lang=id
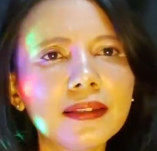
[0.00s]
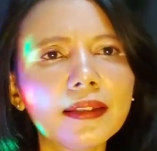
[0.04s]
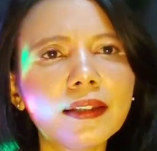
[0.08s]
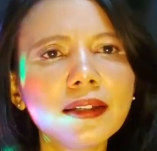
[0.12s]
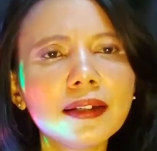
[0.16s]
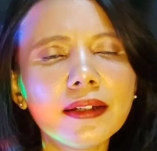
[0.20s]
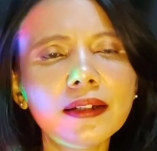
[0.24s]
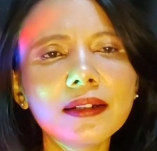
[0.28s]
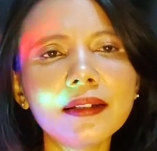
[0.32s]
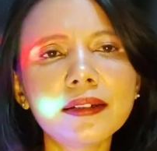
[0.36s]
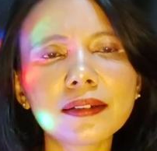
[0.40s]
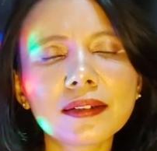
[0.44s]

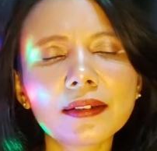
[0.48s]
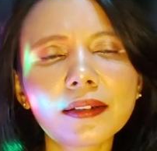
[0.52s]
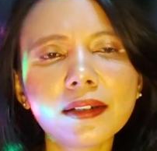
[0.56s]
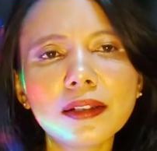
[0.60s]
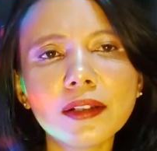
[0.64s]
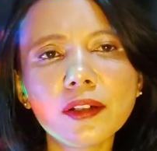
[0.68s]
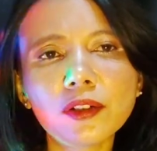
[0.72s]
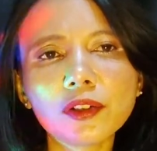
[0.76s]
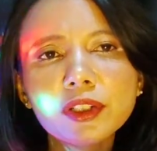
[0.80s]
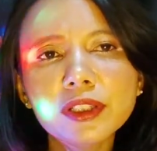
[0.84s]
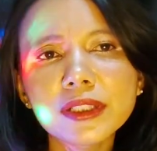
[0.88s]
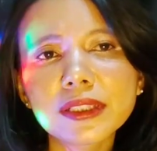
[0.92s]
Nah,
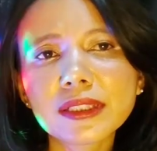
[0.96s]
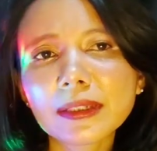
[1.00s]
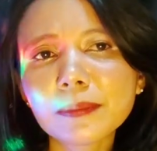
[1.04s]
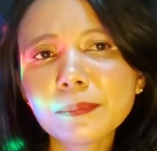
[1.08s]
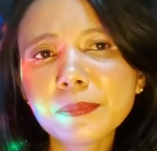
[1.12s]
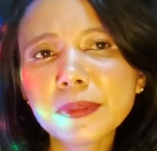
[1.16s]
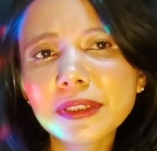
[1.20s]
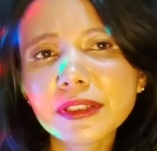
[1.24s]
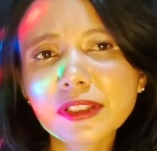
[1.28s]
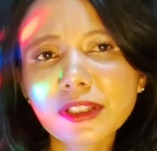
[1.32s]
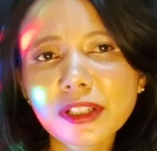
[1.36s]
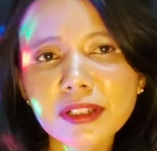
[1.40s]
kalau
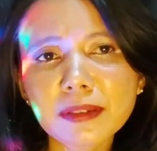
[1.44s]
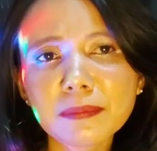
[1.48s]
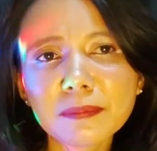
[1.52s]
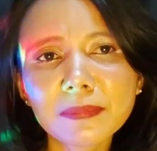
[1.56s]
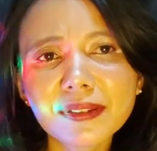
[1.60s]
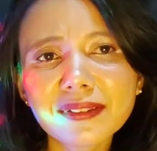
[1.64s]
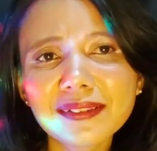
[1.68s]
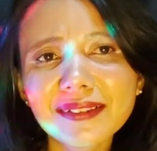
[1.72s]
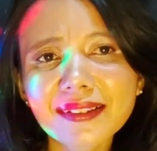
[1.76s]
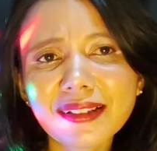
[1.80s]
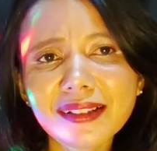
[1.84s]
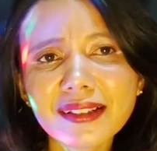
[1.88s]
kita bicara
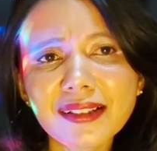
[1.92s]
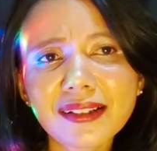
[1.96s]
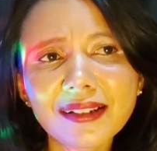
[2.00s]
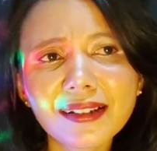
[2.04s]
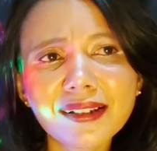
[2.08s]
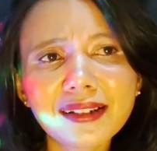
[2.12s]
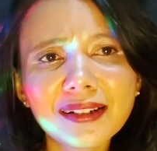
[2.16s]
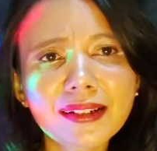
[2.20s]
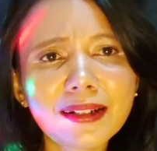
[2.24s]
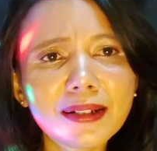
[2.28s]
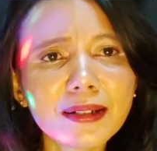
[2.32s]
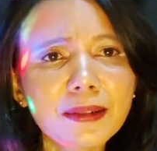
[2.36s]

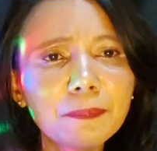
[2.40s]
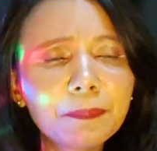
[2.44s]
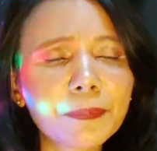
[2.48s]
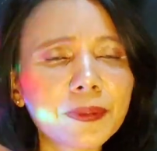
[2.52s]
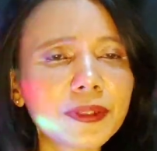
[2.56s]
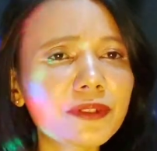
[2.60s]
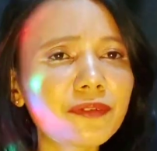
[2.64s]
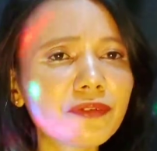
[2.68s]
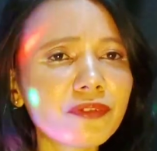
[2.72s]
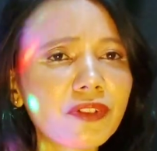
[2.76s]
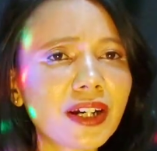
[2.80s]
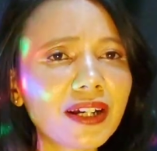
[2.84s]
masalah
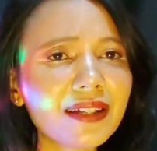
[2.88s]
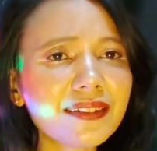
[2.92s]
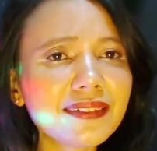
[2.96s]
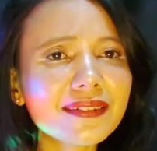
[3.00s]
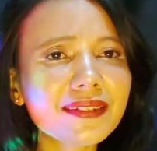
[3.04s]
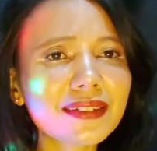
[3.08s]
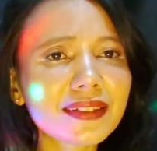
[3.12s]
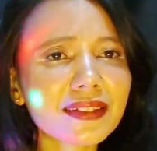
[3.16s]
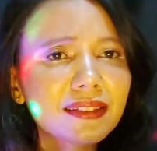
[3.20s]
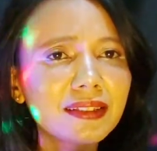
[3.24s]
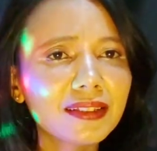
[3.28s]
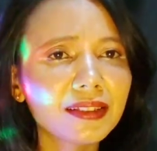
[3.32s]

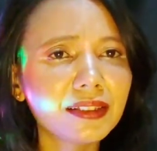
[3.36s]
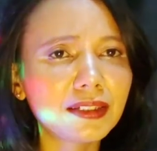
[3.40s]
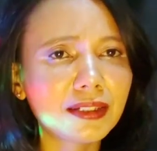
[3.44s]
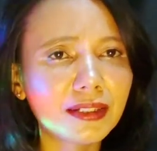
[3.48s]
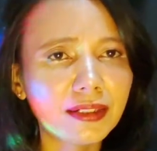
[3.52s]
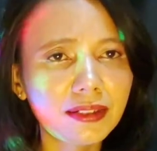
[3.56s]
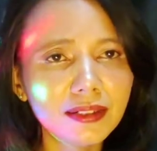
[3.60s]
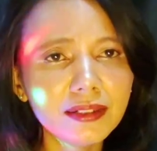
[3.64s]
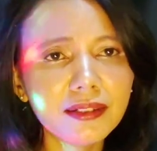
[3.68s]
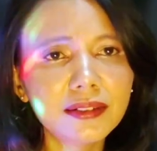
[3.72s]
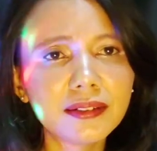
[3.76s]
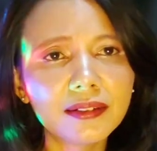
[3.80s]
privasi
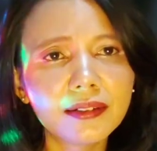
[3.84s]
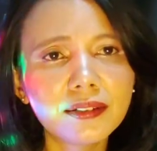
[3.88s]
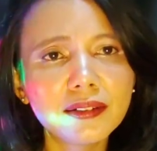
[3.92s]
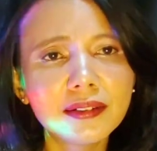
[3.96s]
nih ya,